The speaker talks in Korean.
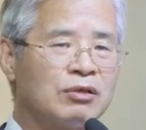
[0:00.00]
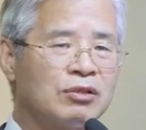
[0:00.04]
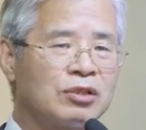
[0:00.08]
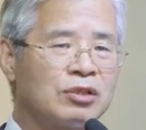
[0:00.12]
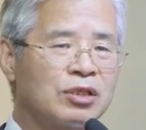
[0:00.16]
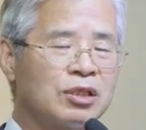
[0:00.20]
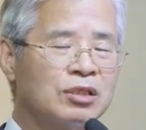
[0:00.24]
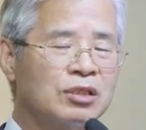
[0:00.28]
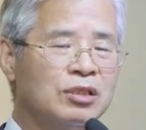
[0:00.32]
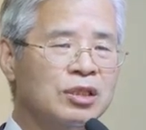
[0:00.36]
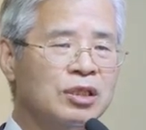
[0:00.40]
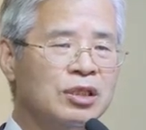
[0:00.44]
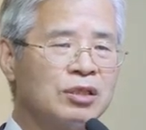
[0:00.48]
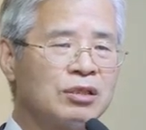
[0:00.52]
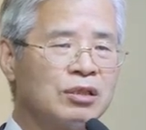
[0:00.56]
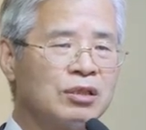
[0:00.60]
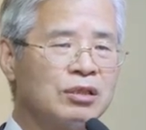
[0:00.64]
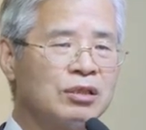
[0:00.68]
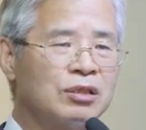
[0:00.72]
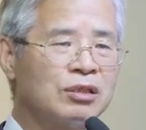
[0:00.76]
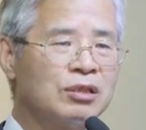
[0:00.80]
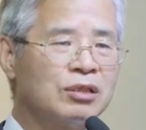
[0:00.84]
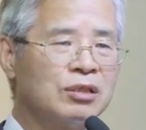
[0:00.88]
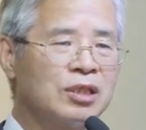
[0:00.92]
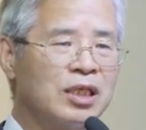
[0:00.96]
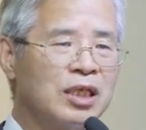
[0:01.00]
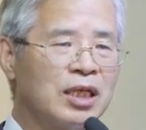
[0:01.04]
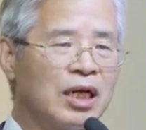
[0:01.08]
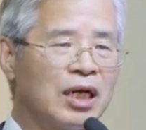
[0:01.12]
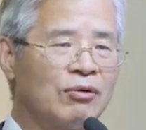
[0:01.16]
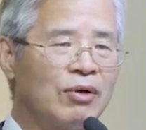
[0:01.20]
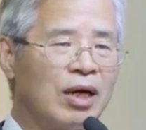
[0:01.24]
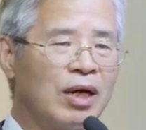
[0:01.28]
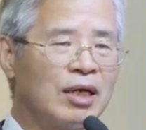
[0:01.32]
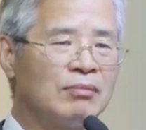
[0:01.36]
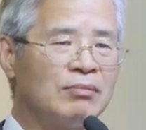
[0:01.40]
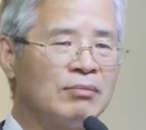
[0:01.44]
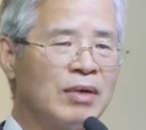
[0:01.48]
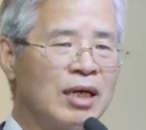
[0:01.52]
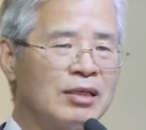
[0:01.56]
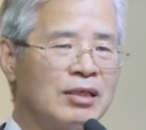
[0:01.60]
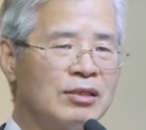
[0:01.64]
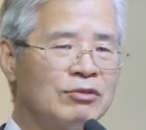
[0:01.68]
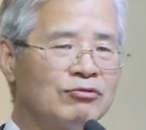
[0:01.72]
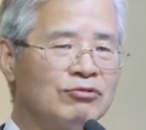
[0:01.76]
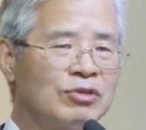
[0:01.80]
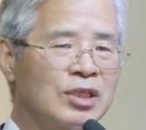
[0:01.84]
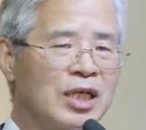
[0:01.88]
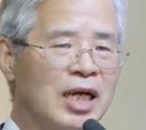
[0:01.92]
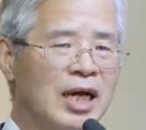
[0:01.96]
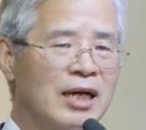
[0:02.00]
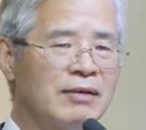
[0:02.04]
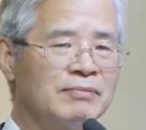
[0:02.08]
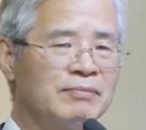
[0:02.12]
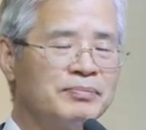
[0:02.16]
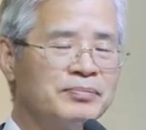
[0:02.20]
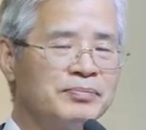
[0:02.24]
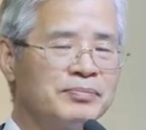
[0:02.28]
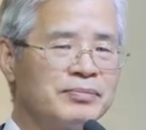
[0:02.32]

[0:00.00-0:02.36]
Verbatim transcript: 전지전능이라고 하는 말은 우리가